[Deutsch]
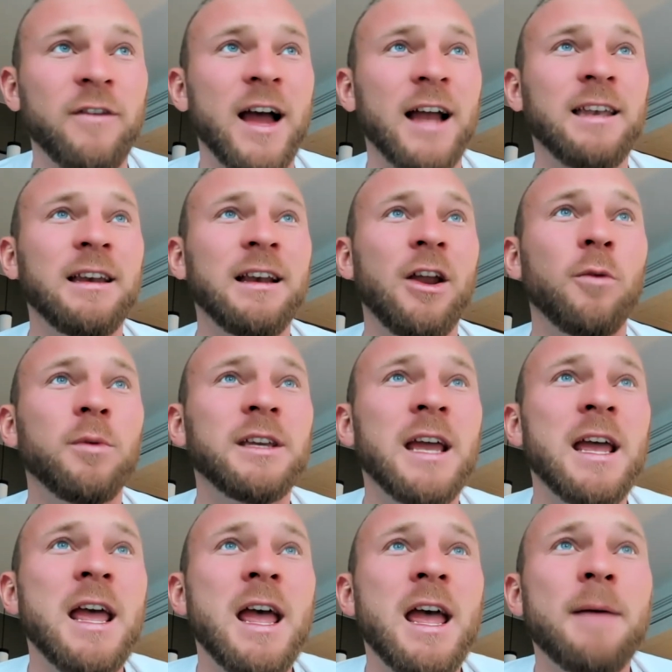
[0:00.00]
Wir hatten, glaube ich,
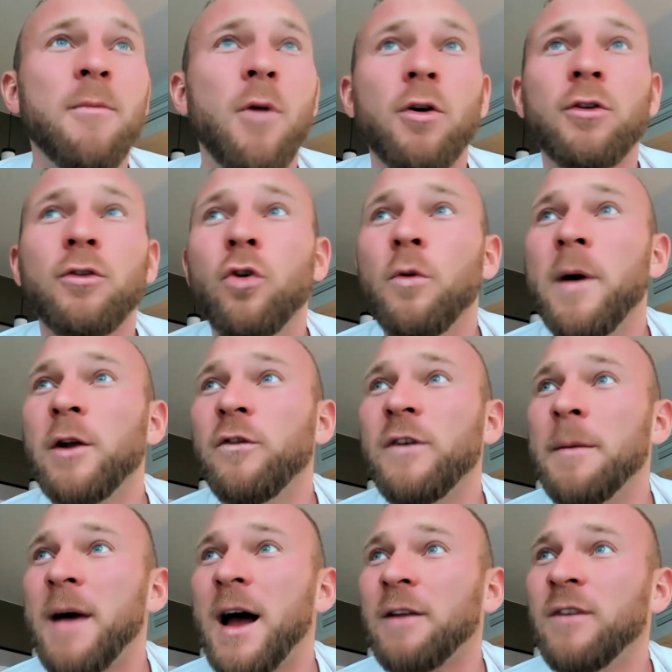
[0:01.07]
im Oktober,
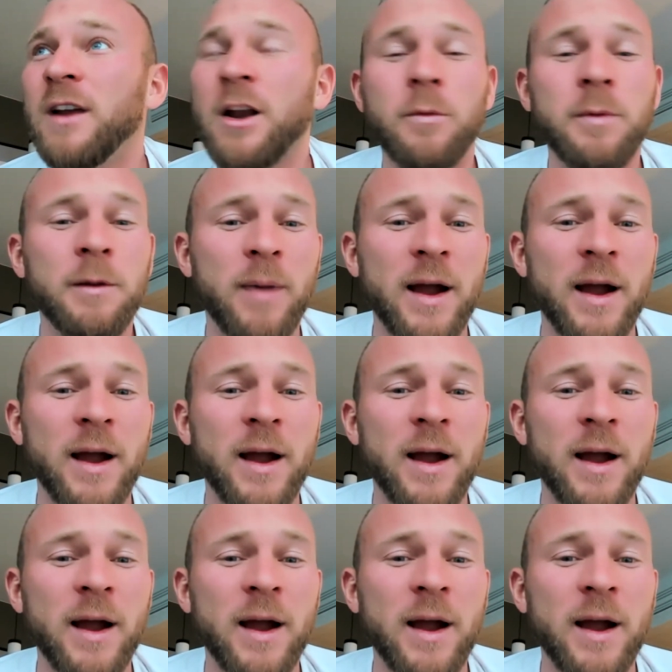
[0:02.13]
November hatten wir, glaube ich,